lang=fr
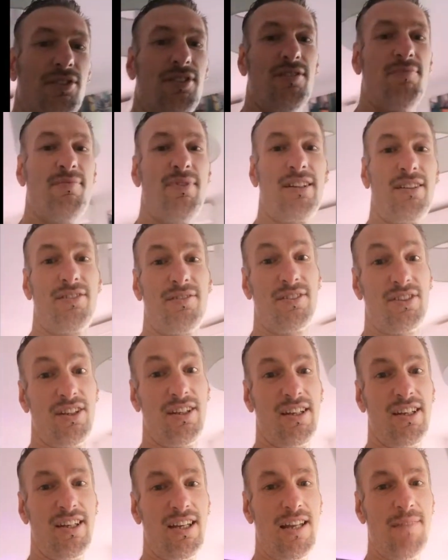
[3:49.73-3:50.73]
euh, ma
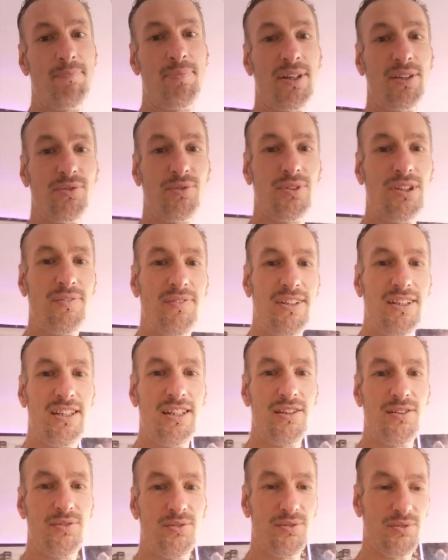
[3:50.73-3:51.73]
chérie, elle aime pas trop les
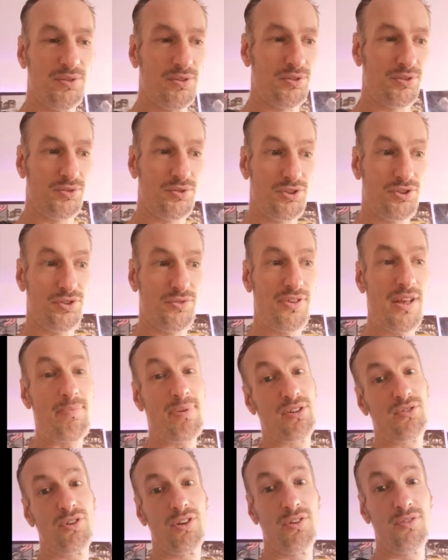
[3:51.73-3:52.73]
vidéos euh, que je fais
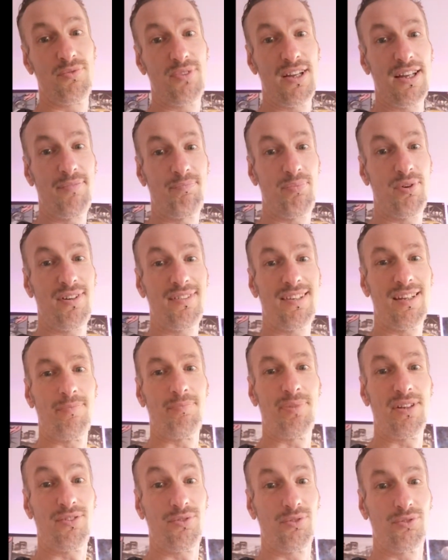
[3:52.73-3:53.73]
parce que pour
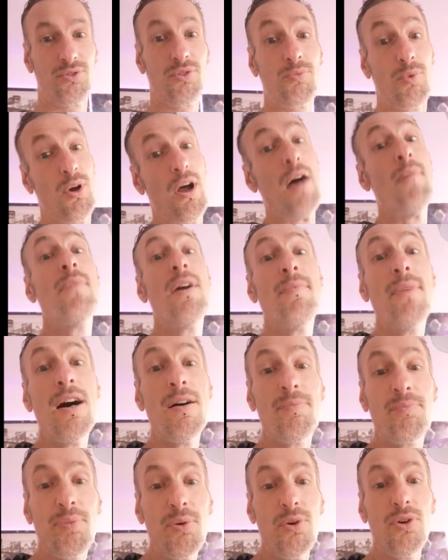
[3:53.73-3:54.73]
c'est pas son truc. Bon, elle m'aime
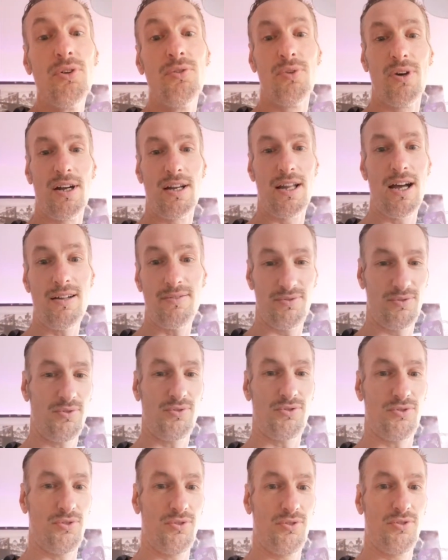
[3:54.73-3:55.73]
un peu, voilà.
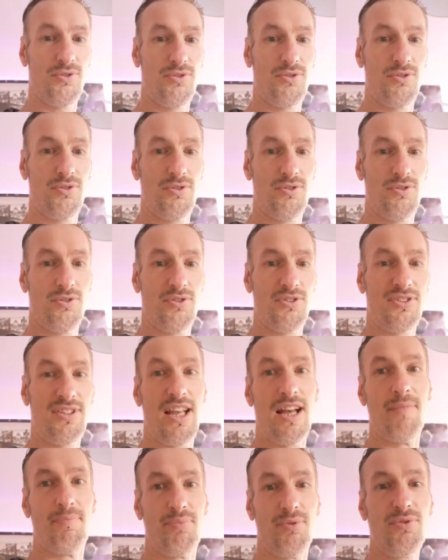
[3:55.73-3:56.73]
Donc, euh, c'est
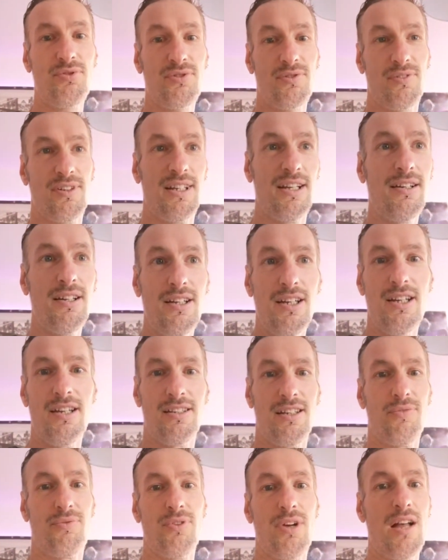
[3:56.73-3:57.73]
un plus, voilà.
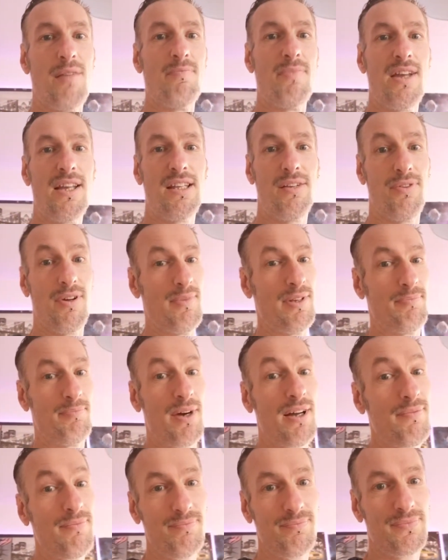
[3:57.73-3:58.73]
Des fois, elle met, des fois, elle met
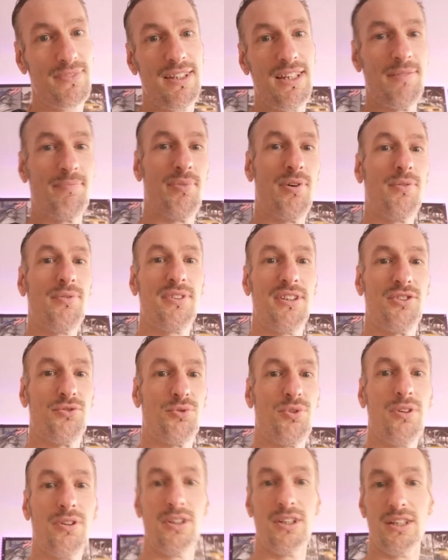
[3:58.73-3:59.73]
pas. Ça dépend des
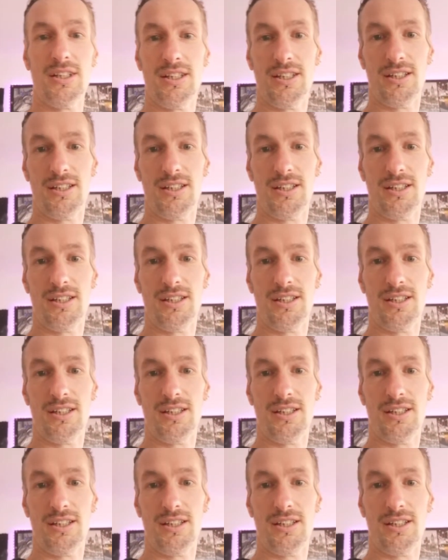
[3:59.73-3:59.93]
jours.